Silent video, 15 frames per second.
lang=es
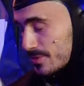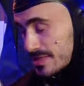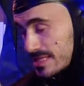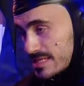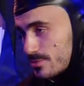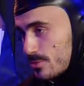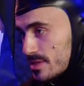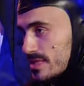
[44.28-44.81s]
Pues
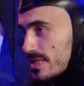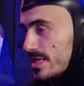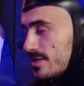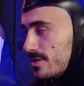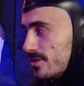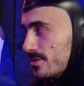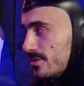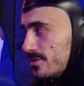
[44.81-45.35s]
la estuve
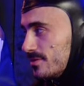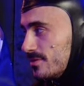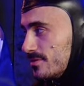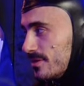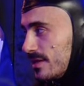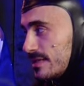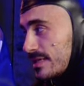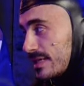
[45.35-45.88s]
siguiendo
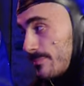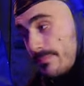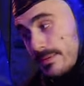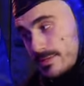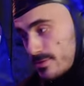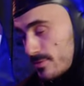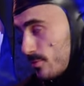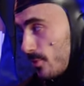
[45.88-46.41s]
hasta que
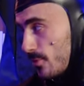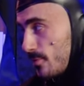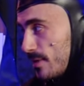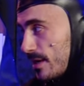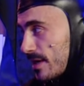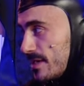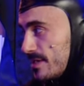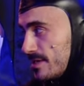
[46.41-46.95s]
pasó, cruzó
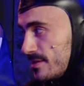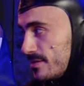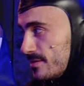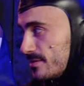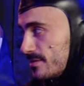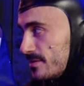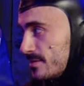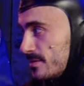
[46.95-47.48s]
una calle
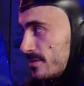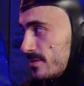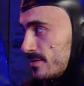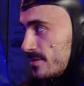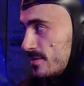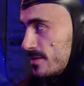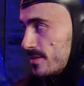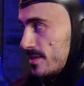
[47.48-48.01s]

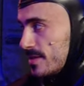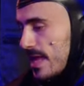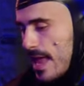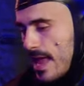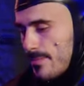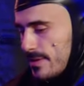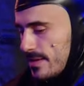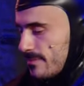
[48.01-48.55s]

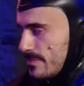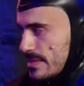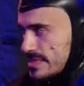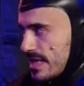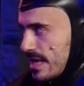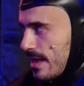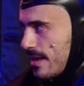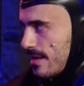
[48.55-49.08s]
y ahí
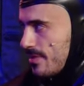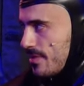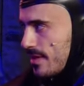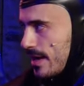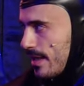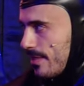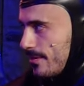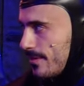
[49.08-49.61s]
pisé el
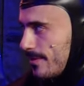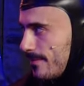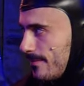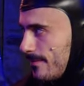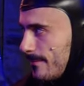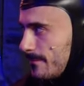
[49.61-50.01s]
acelerador.